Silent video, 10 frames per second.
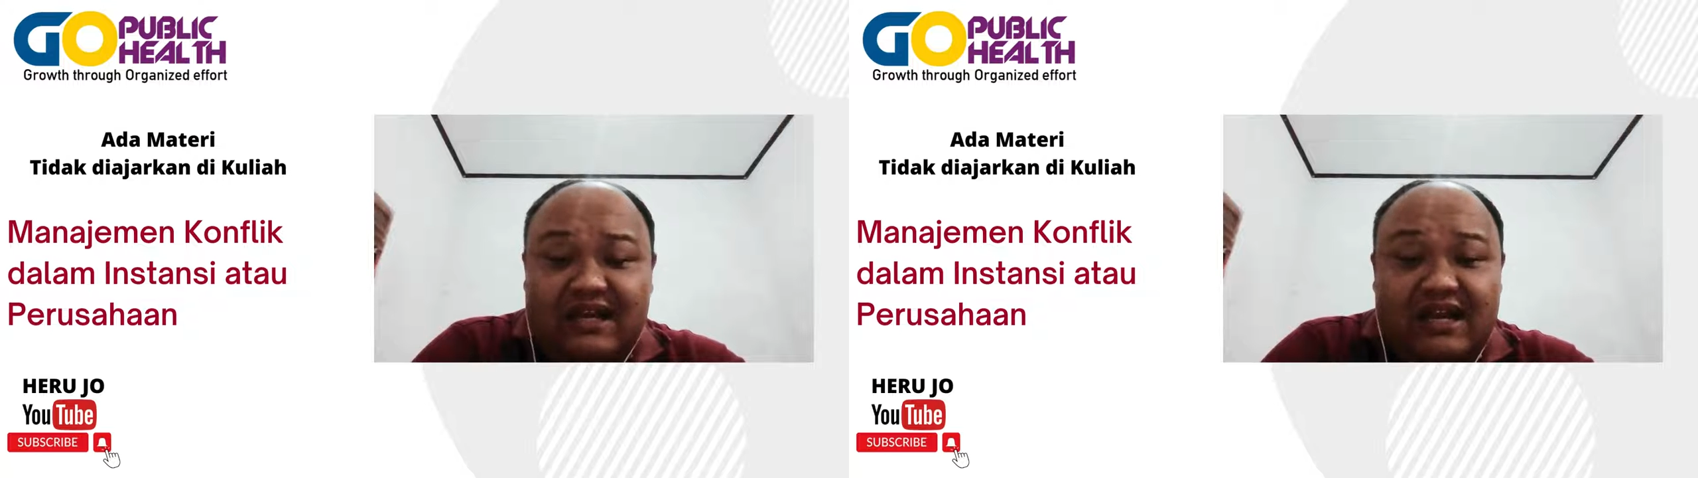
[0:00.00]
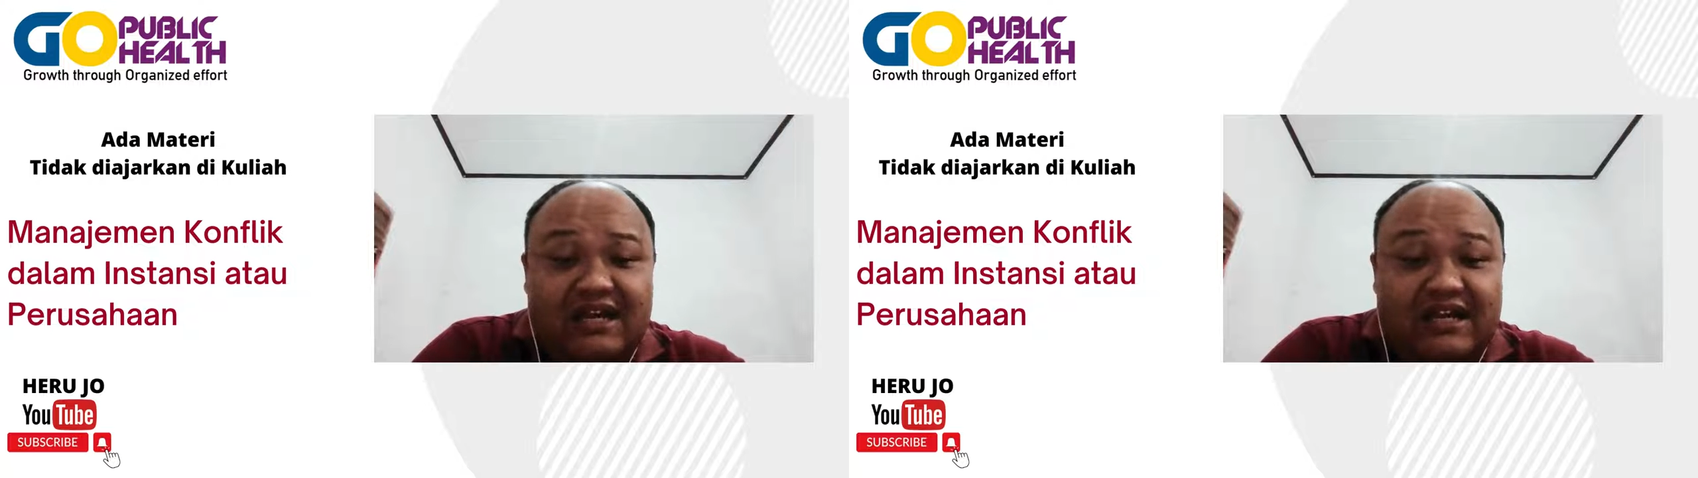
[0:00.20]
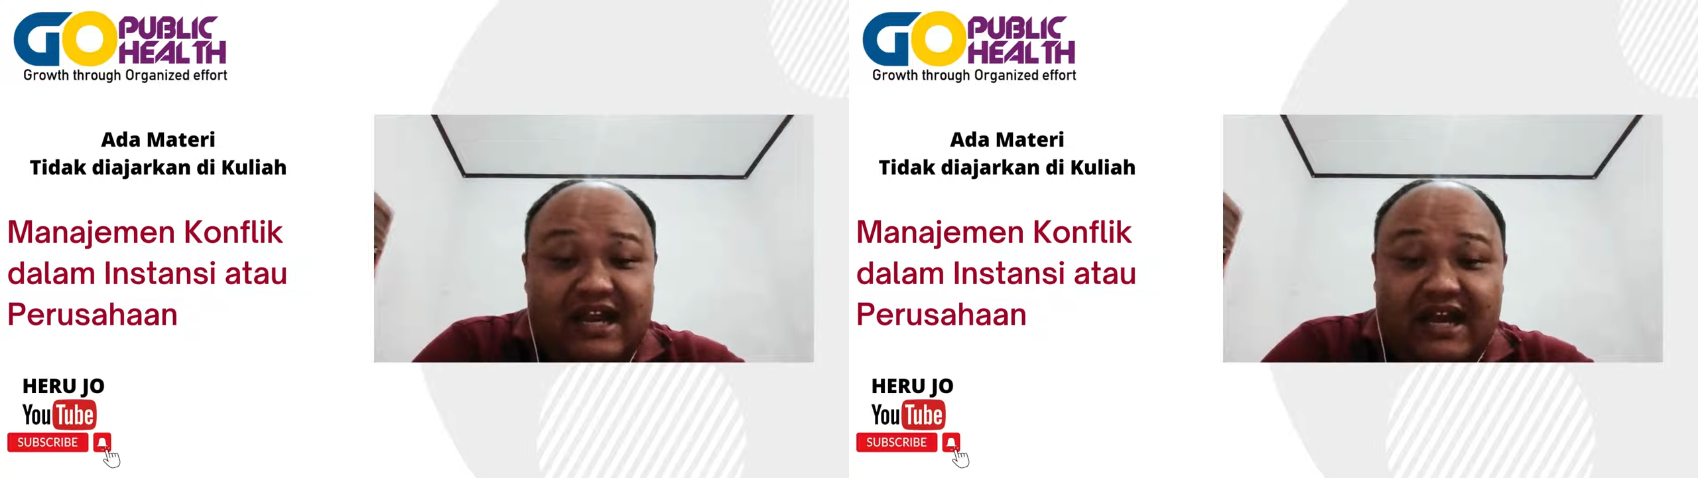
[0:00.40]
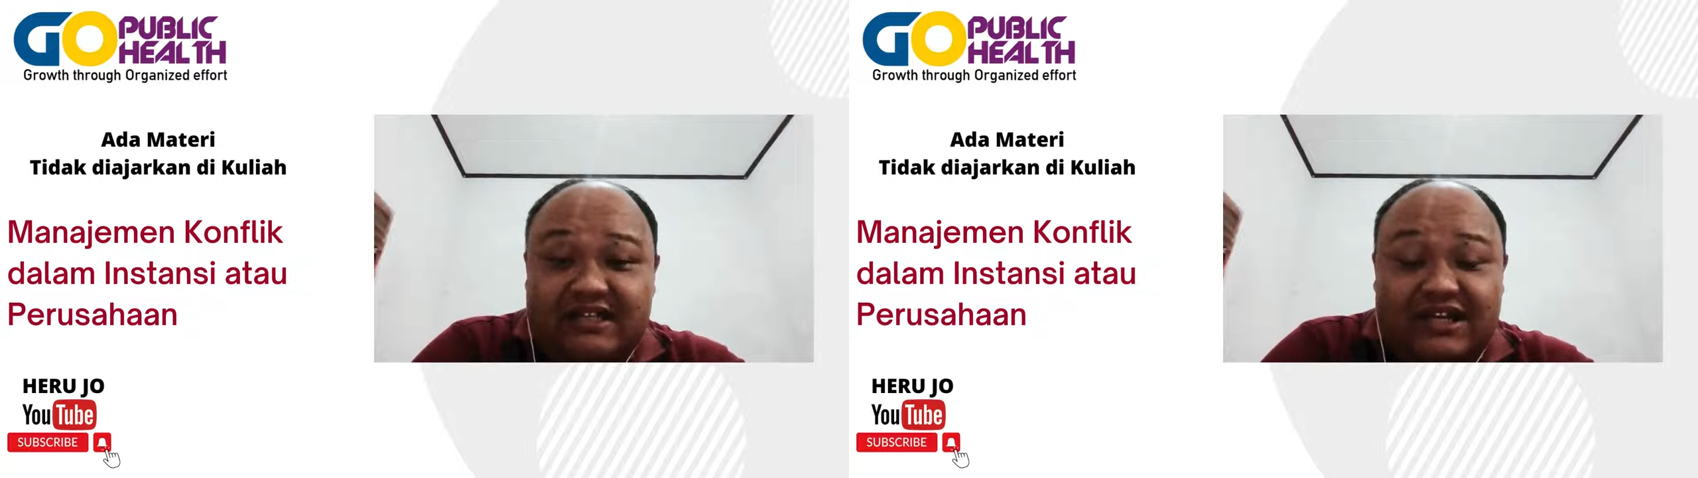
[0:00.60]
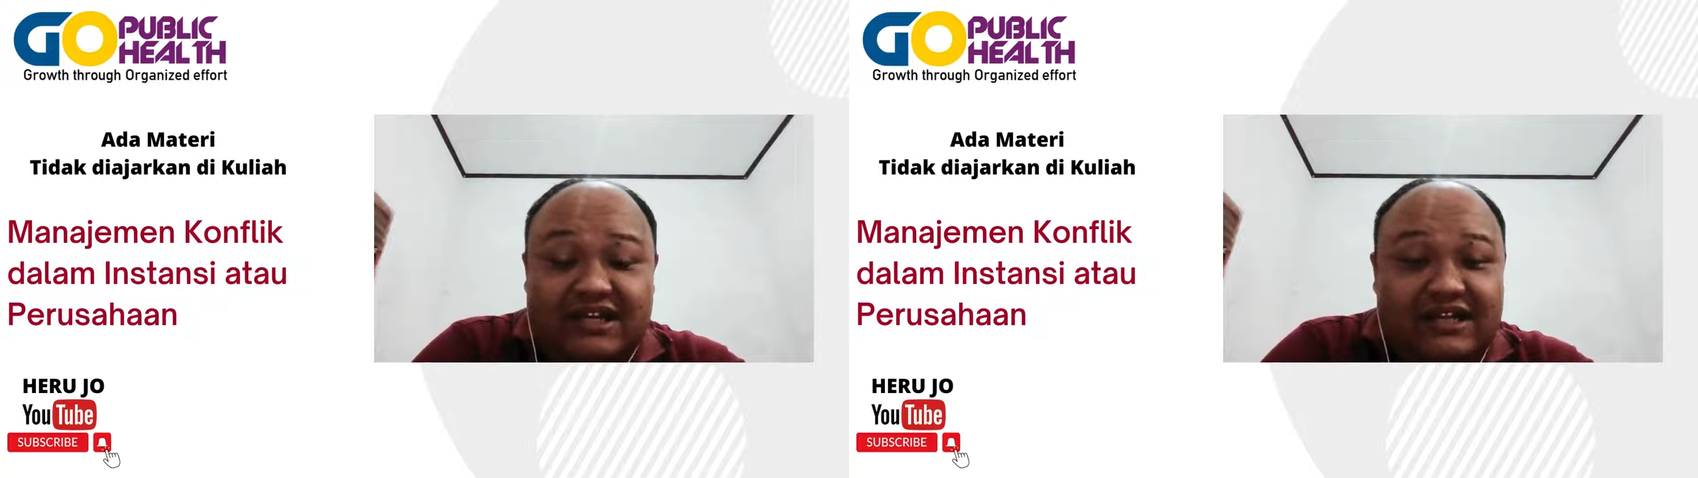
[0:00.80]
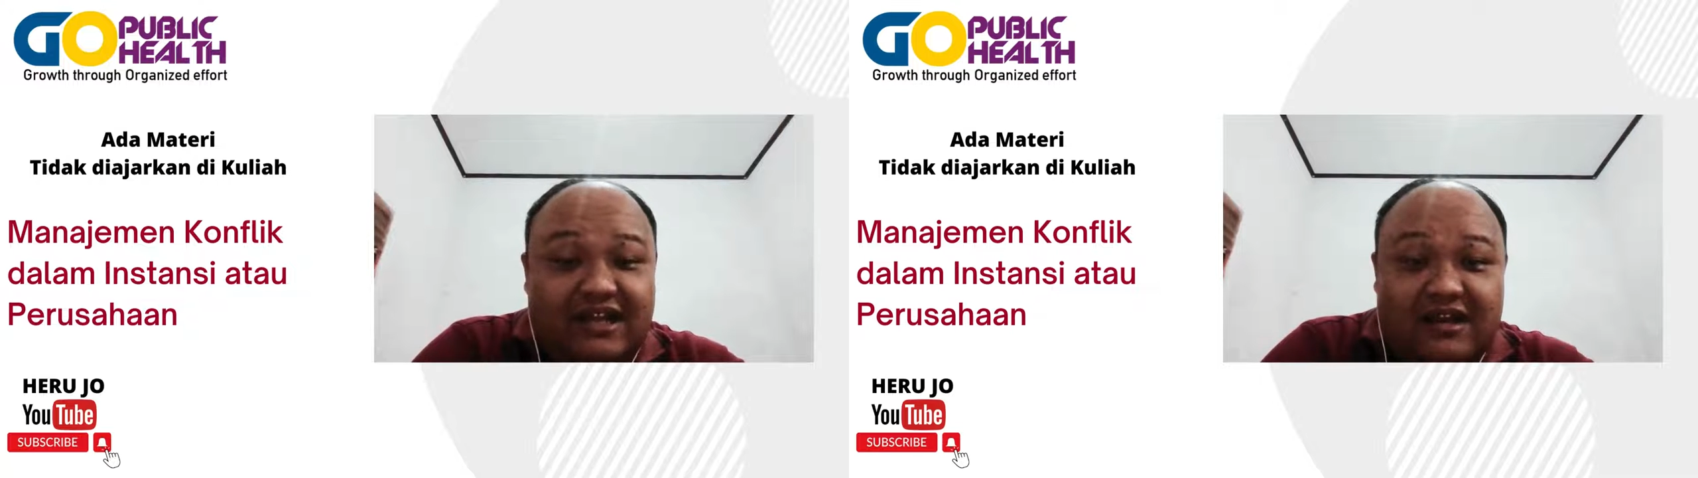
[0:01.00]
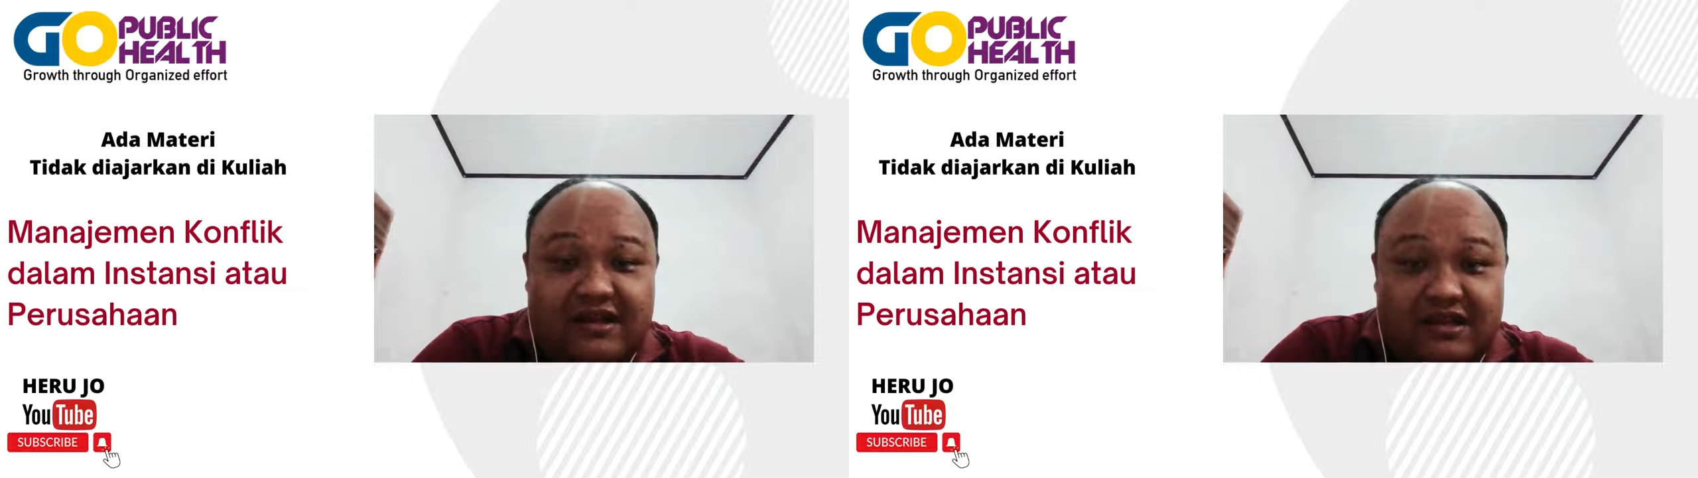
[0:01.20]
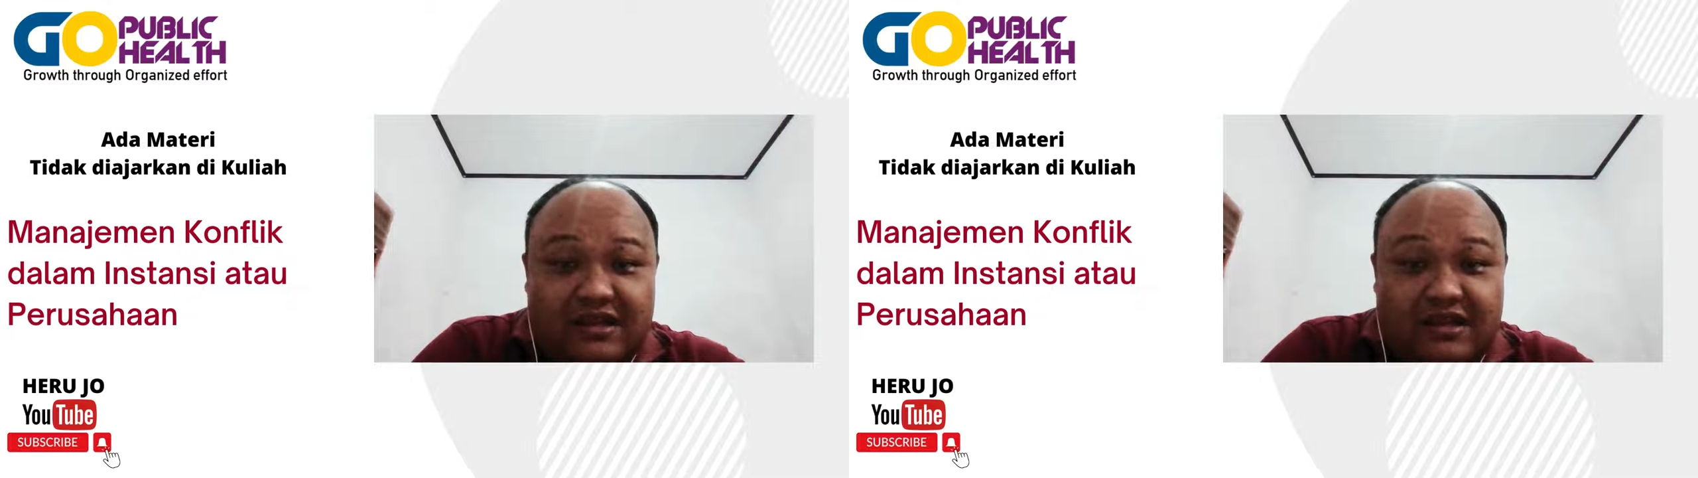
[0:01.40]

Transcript: tidak diajarkan